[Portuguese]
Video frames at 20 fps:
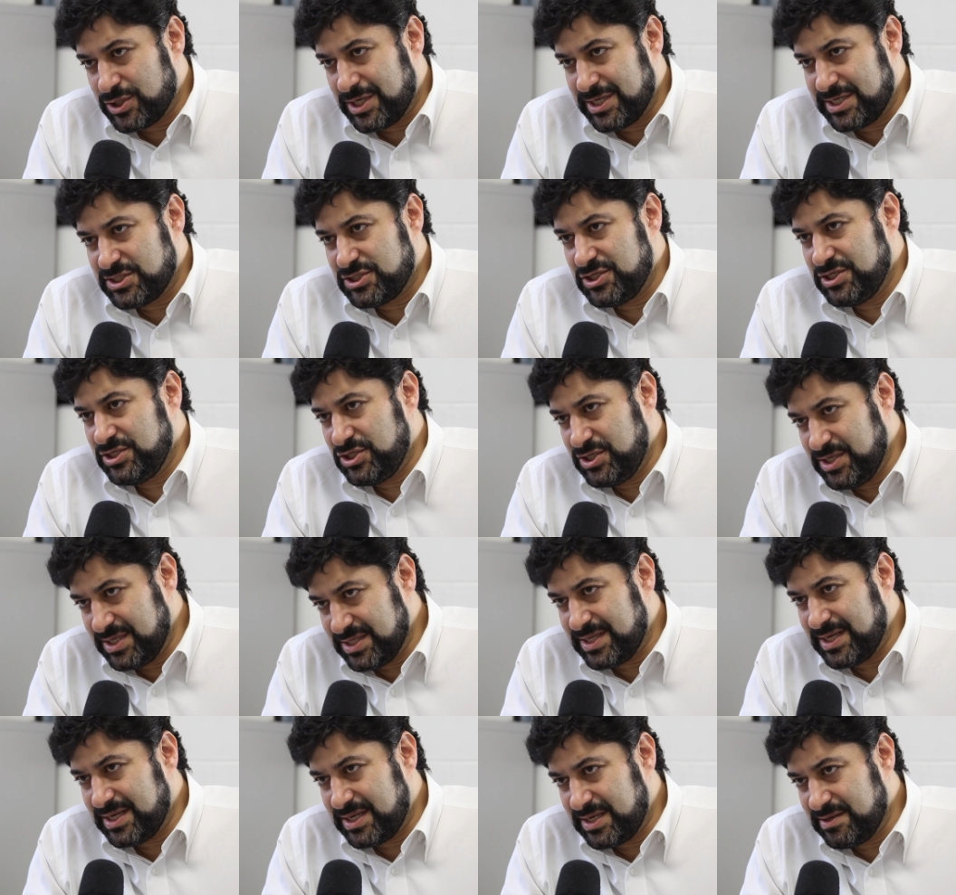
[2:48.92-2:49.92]
já que a gente ia
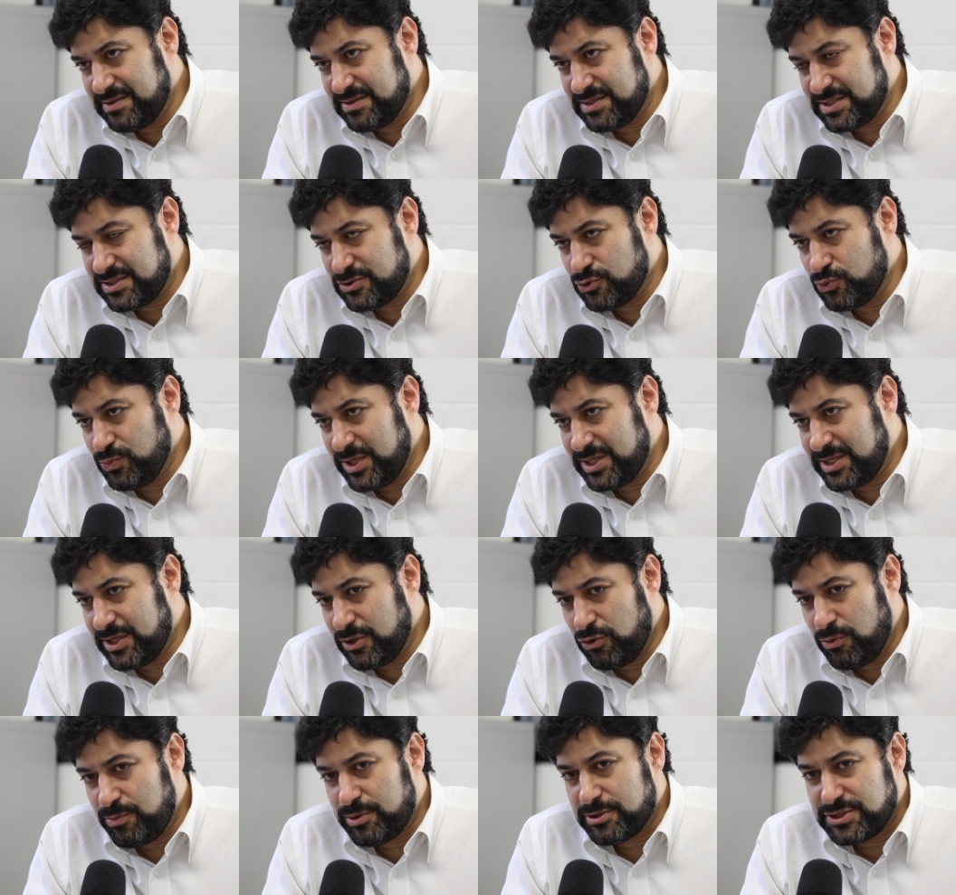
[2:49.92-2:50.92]
ter que
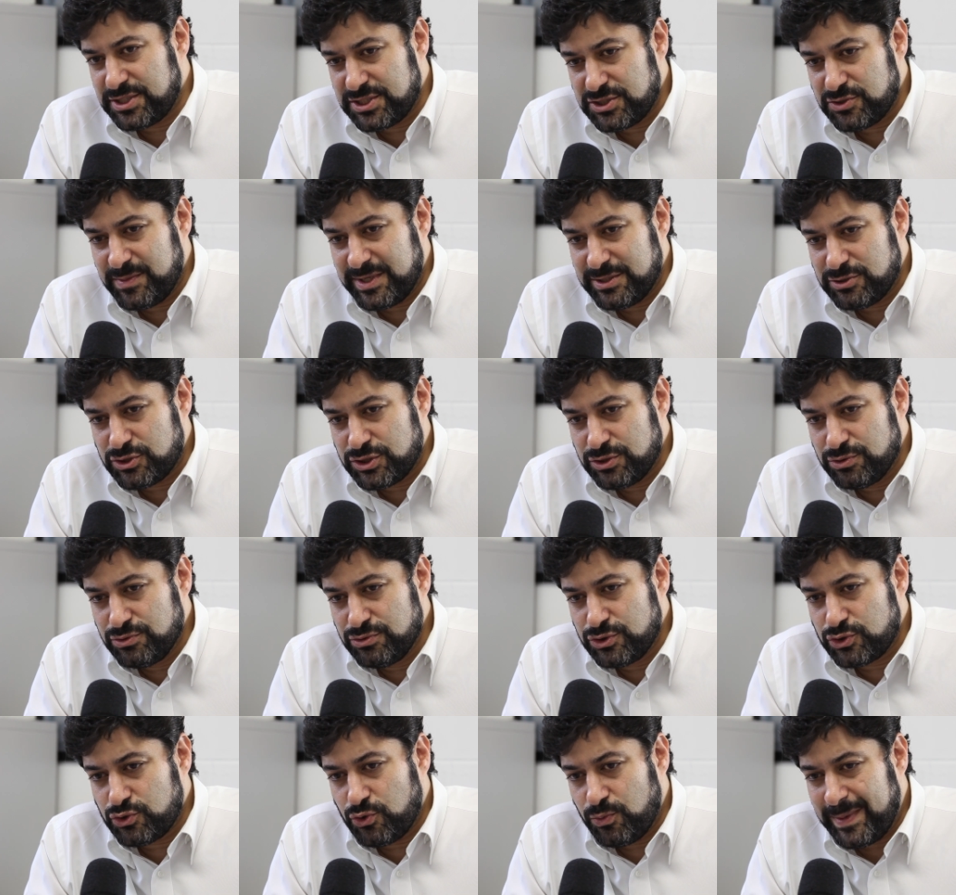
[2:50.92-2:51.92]
submeter ao procedimento
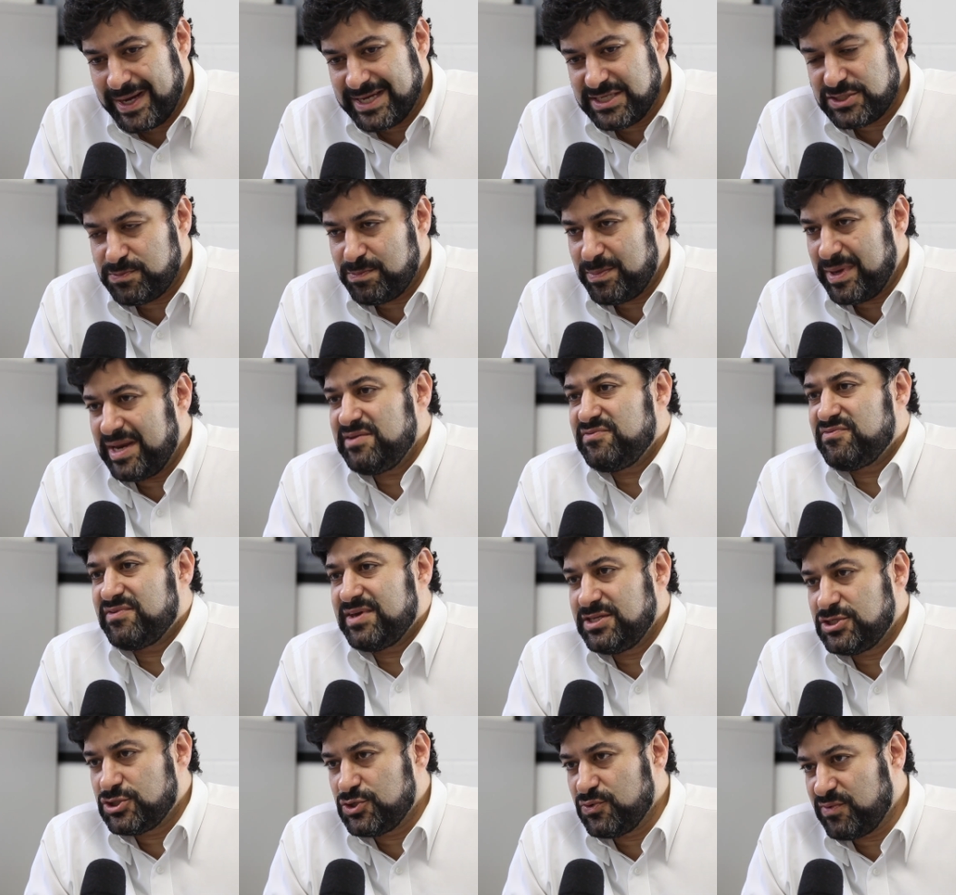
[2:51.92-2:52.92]
cirúrgico mais
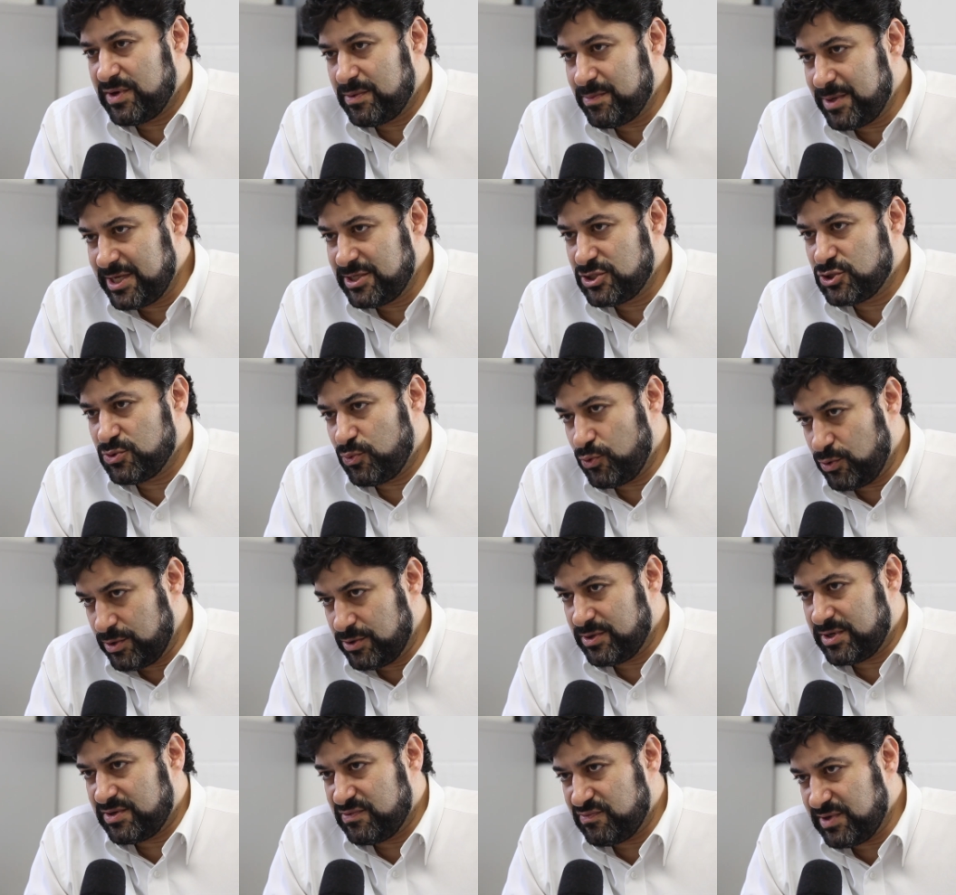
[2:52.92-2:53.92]
preventivamente para o
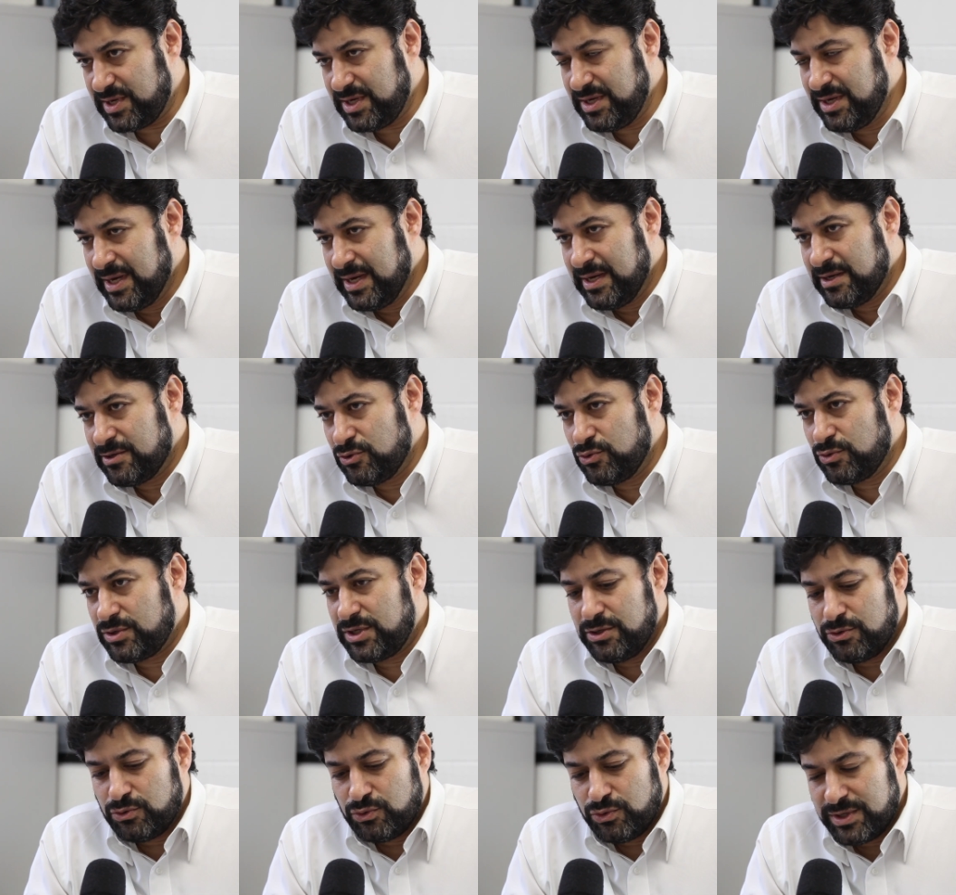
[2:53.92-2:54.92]
ano que vem do
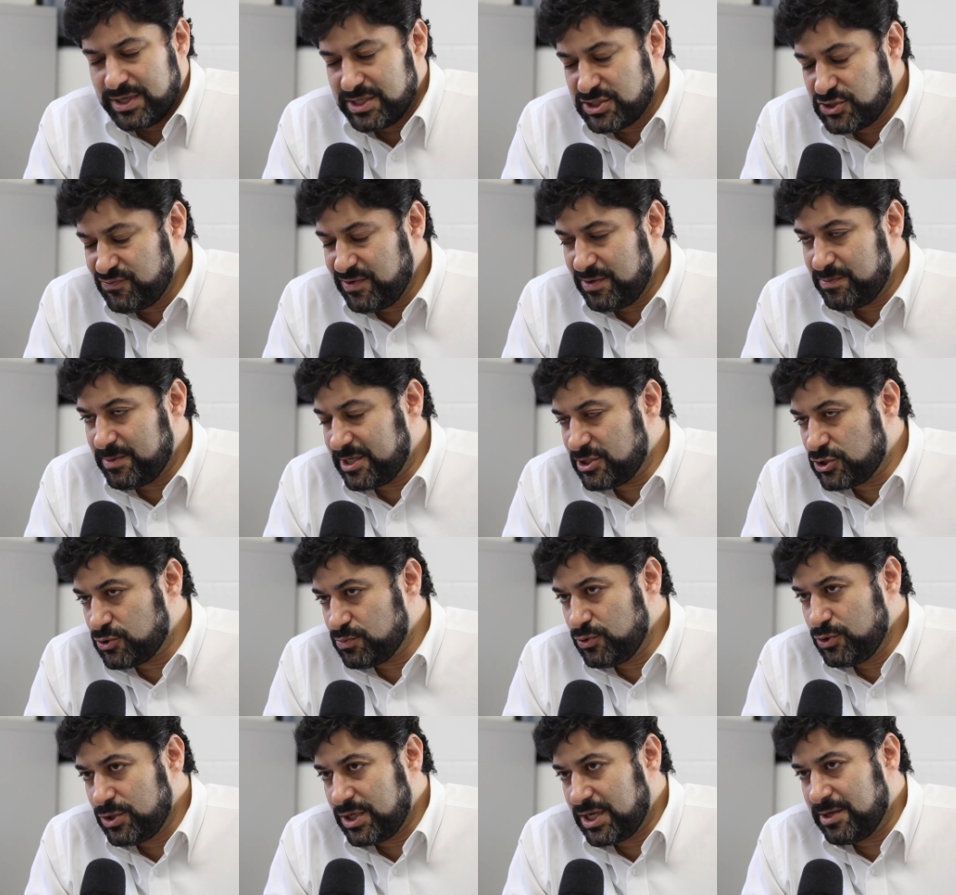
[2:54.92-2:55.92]
que curativamente.
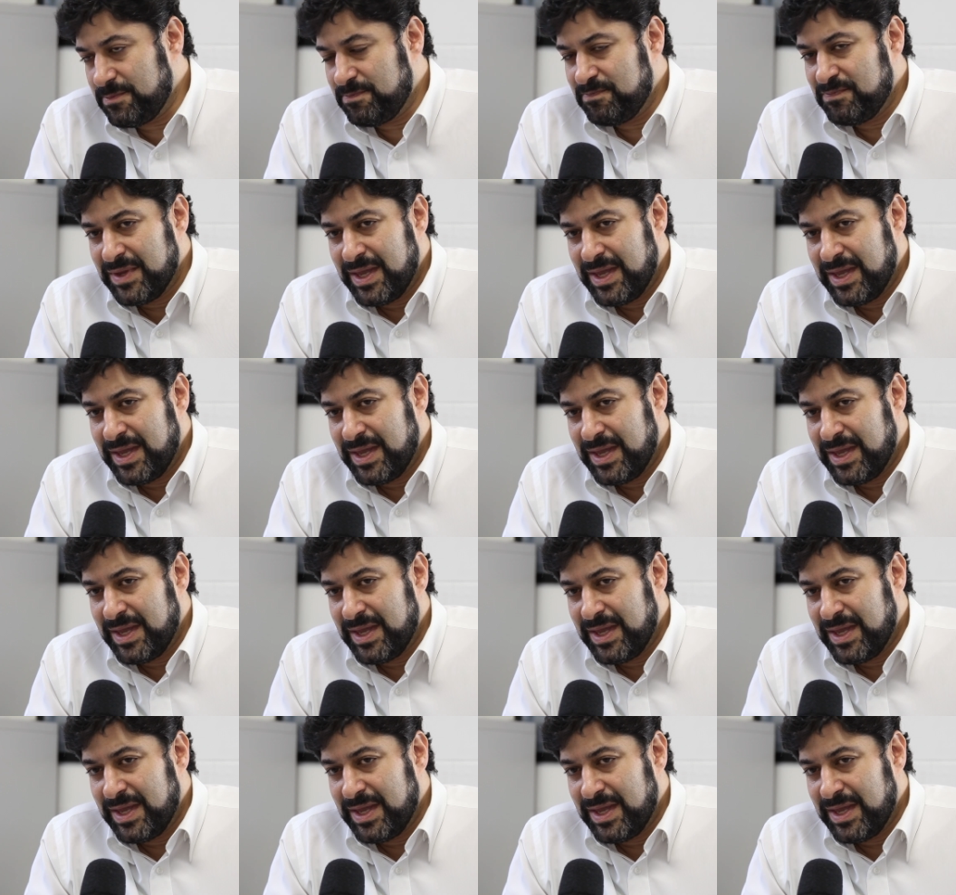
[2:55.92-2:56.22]
Por quê?